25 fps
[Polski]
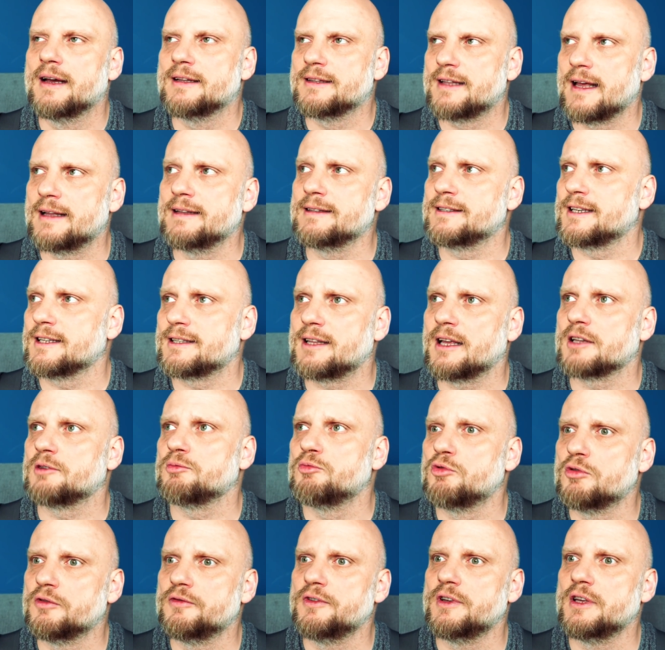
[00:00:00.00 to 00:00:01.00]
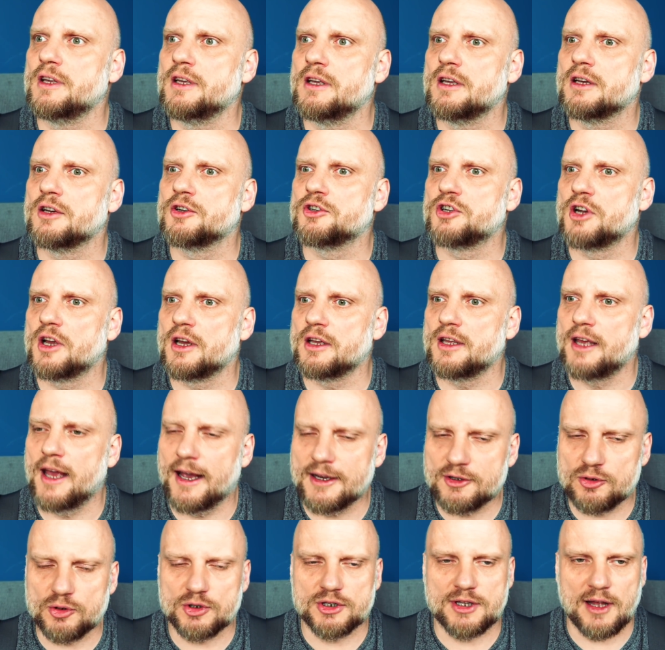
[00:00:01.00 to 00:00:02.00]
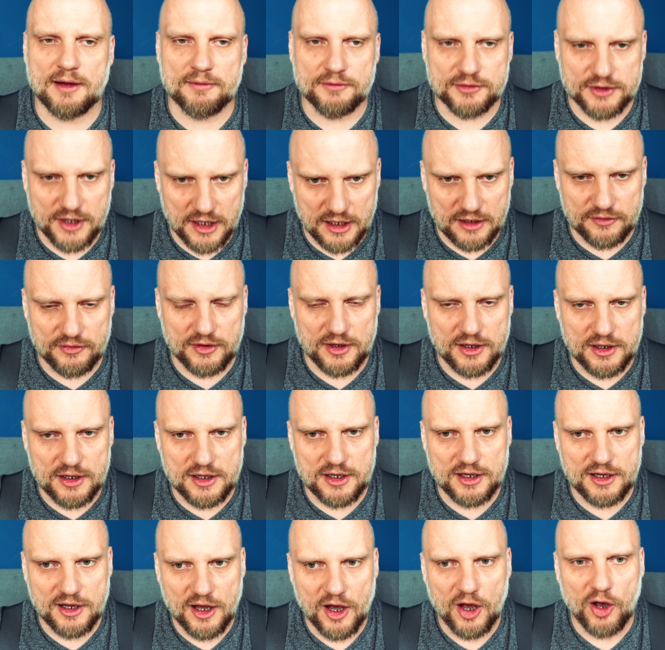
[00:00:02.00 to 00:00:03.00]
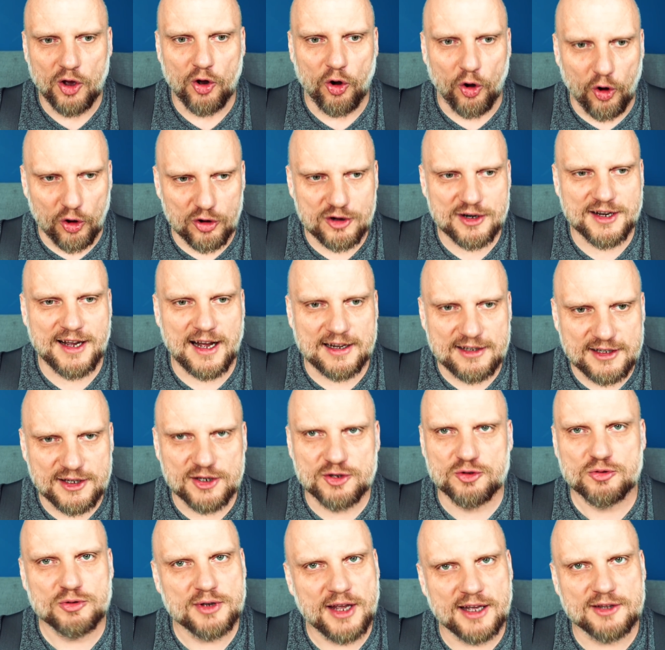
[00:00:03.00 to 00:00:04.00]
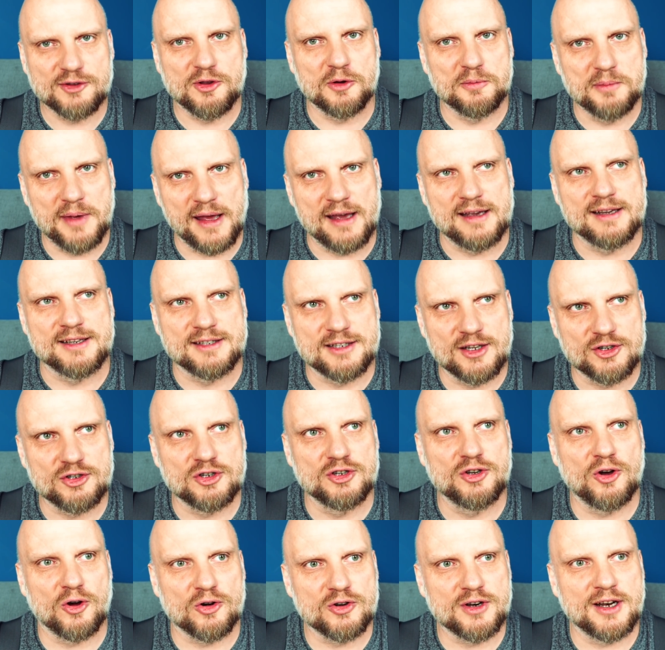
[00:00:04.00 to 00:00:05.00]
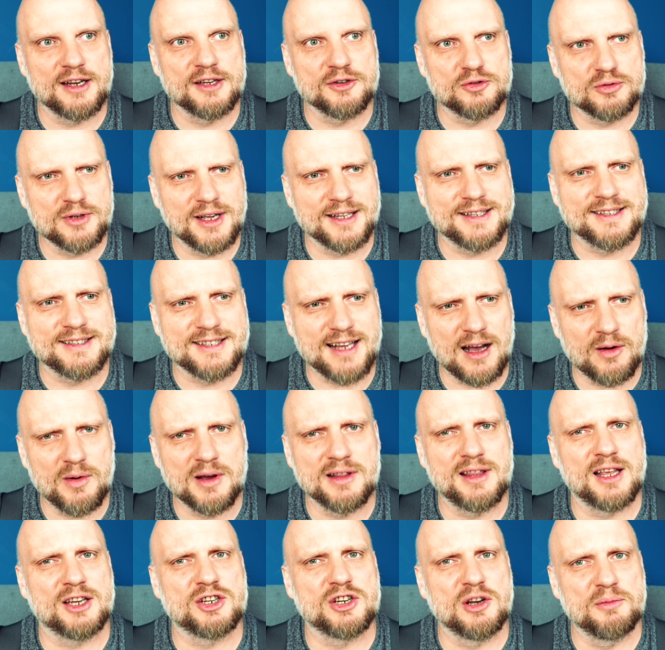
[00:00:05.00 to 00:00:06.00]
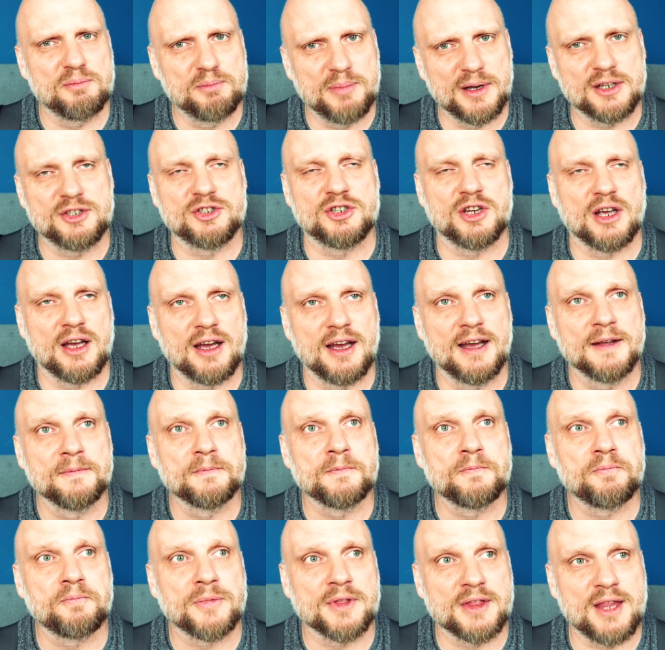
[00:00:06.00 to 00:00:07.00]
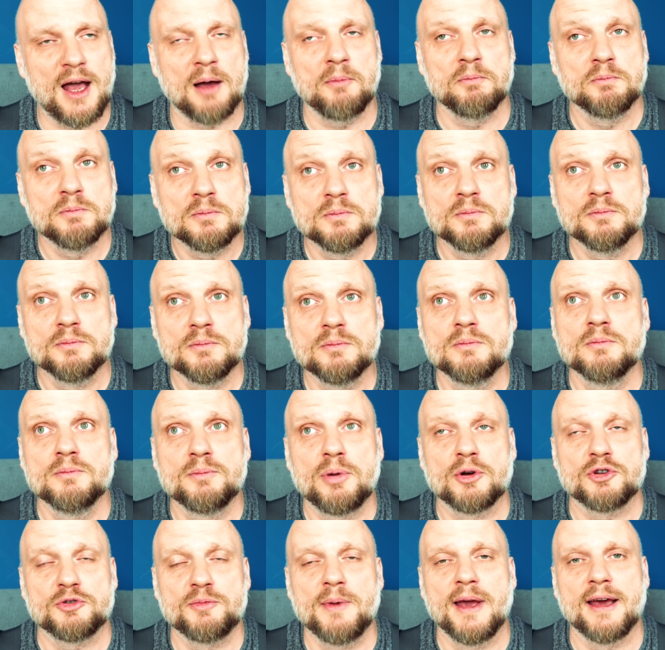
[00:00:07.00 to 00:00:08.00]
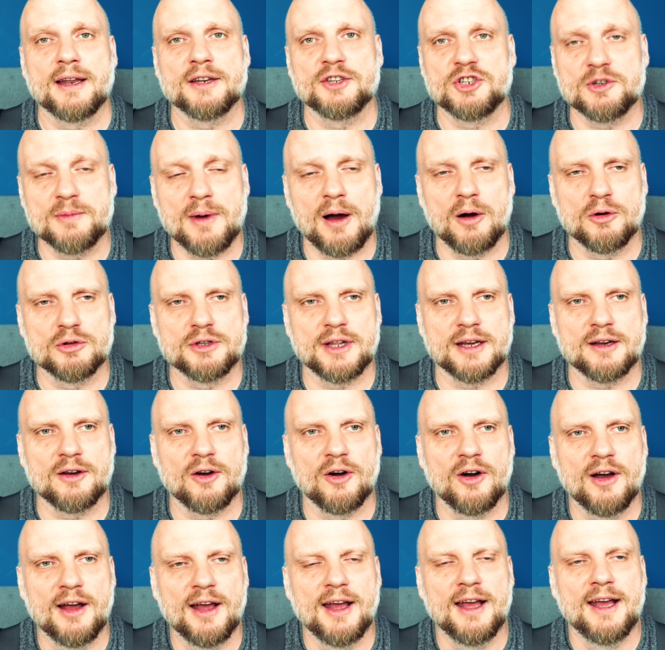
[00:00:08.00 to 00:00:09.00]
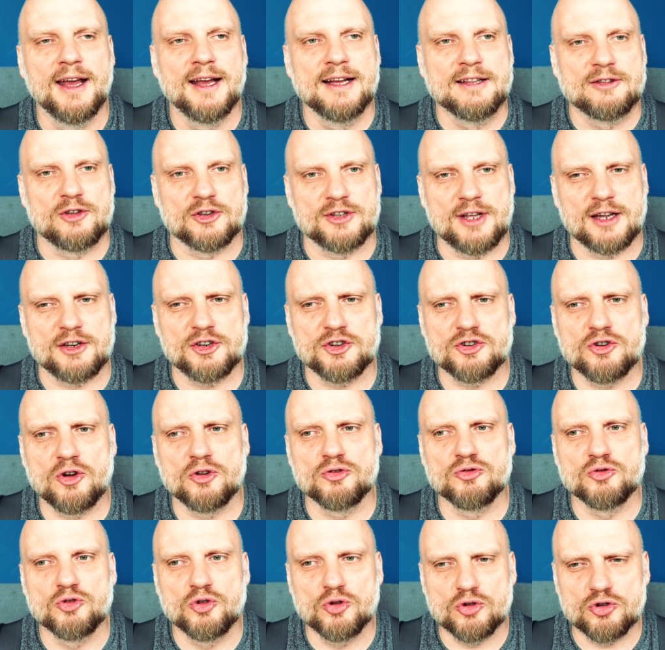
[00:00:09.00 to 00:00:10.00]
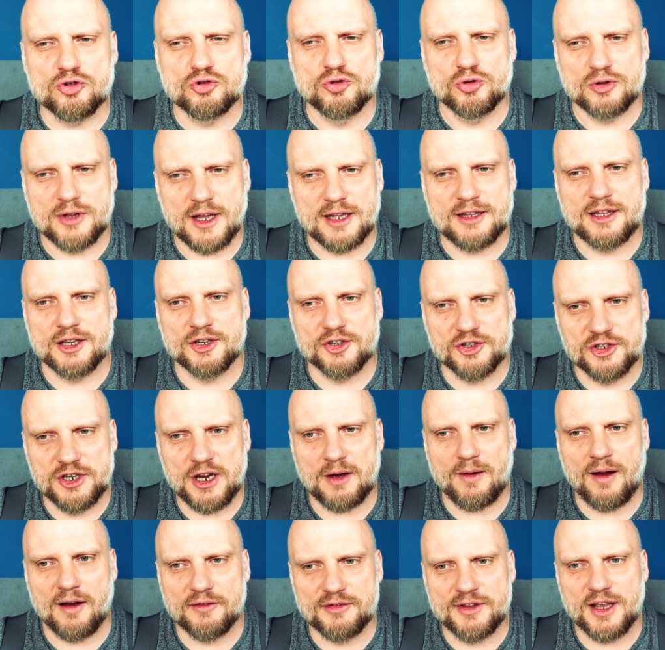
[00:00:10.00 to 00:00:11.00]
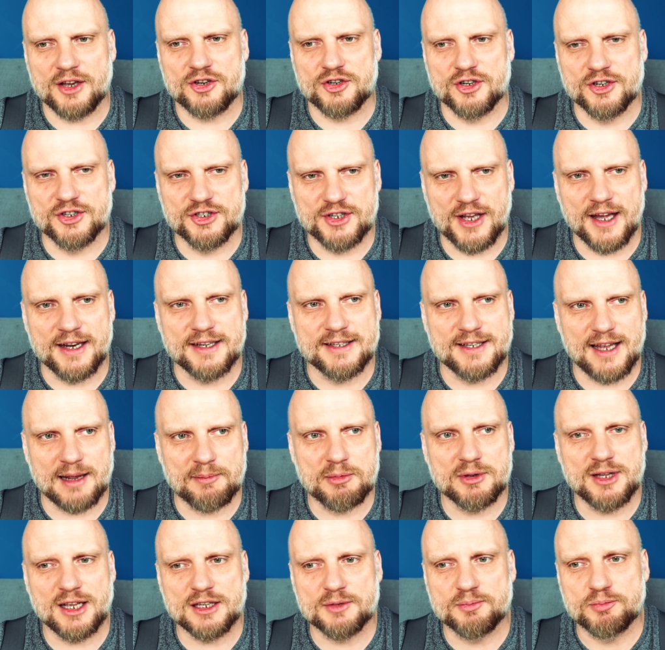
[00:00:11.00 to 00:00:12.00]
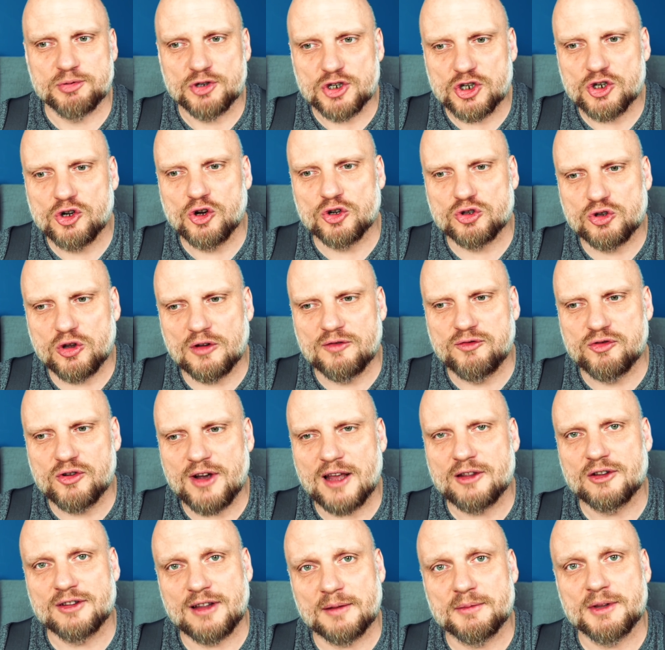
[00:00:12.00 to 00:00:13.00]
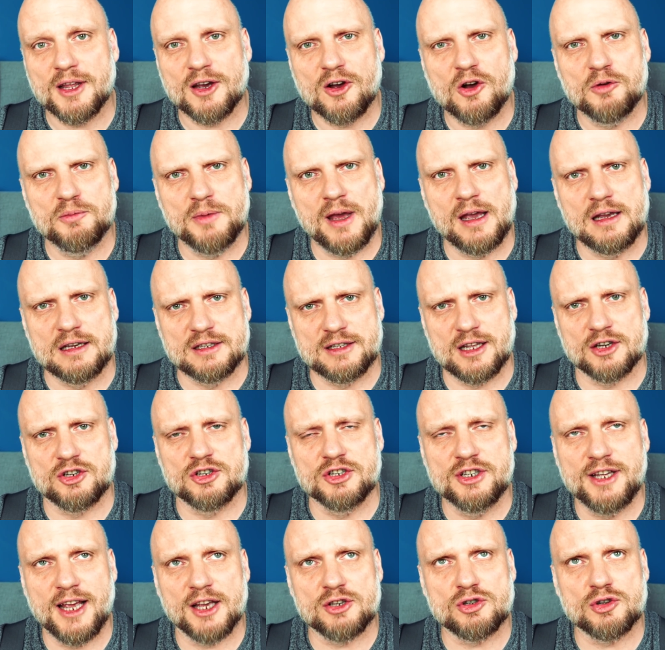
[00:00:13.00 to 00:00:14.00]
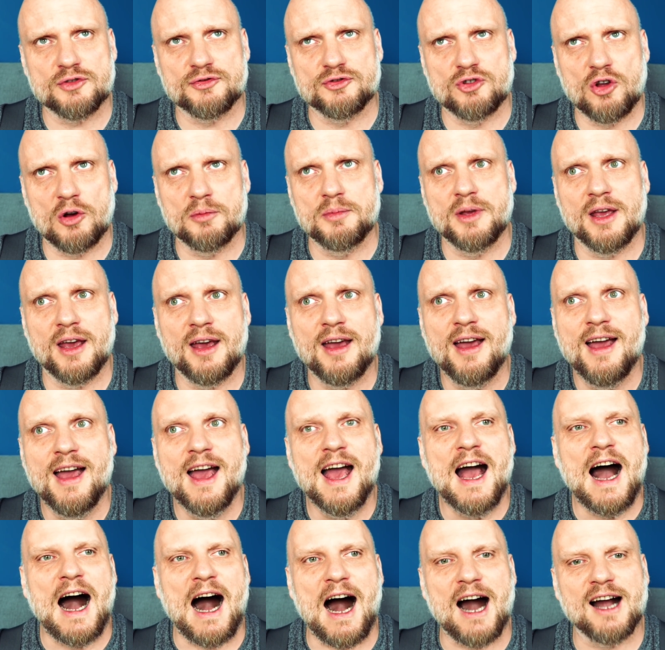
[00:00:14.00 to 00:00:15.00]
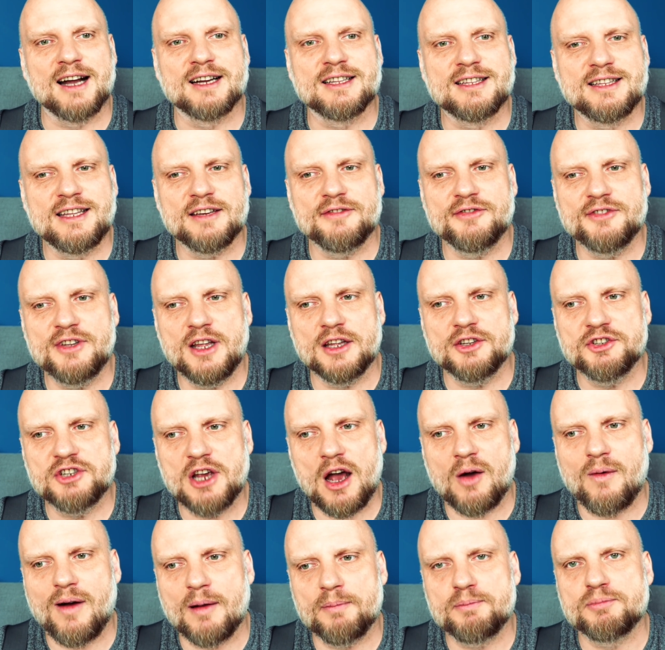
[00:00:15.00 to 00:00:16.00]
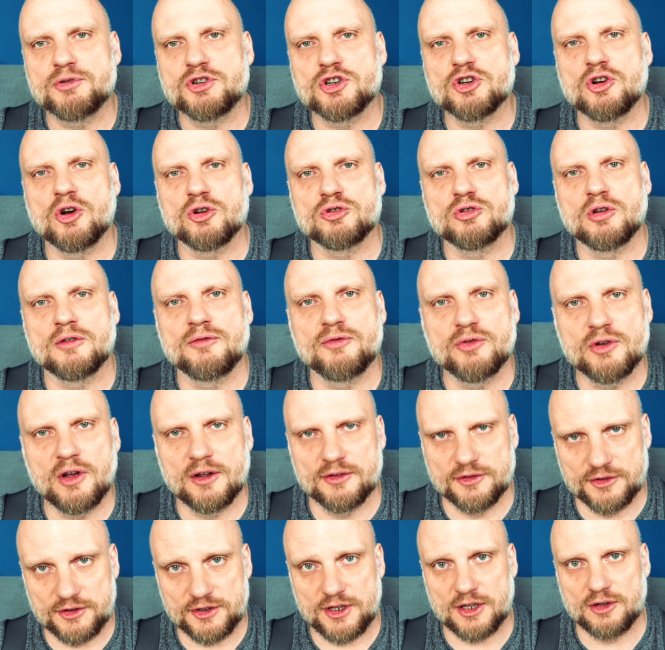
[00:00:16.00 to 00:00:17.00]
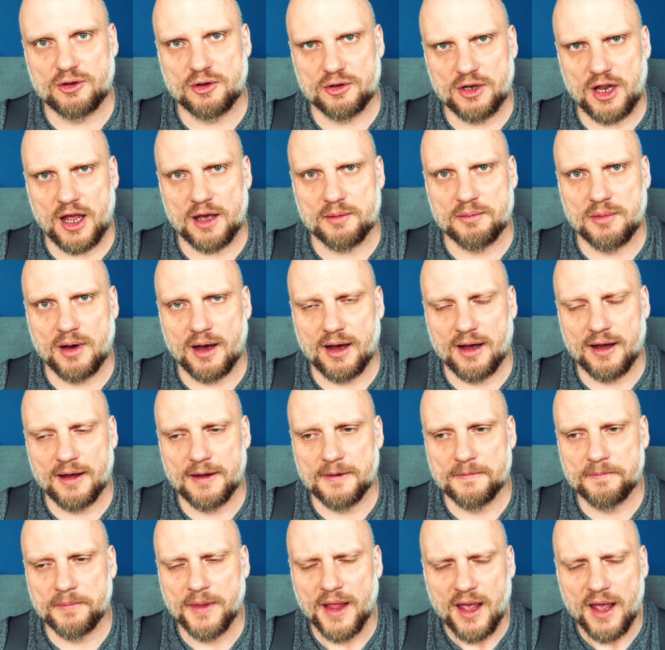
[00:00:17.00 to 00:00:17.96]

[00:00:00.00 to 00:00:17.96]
Ten cytat mówi, że Jezus tam w tej chwili organizuje to miejsce, czyli organizuje całe nasze bycie tam po śmierci, mało tego. To znaczy, że On już tutaj też działa w naszych sercach, bo nas przygotowuje do tamtego miejsca, czyli Jezus w Tobie aktywnie działa, przygotowując Cię do nieba.